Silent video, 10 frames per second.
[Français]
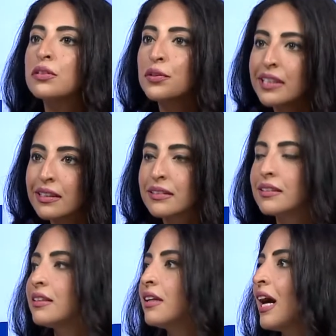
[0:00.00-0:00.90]

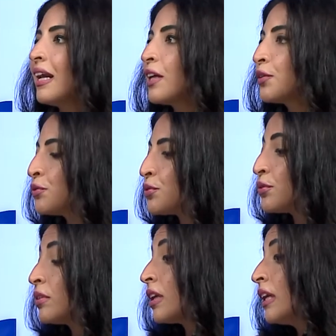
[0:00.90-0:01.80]
connecté à la
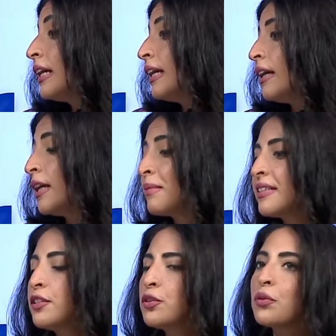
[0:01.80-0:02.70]
culture. Et il m'a
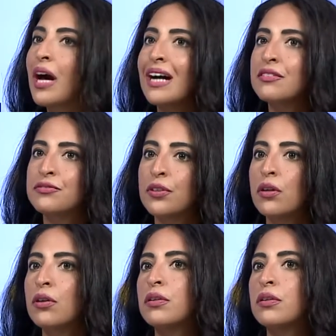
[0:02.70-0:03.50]
dit qu'avant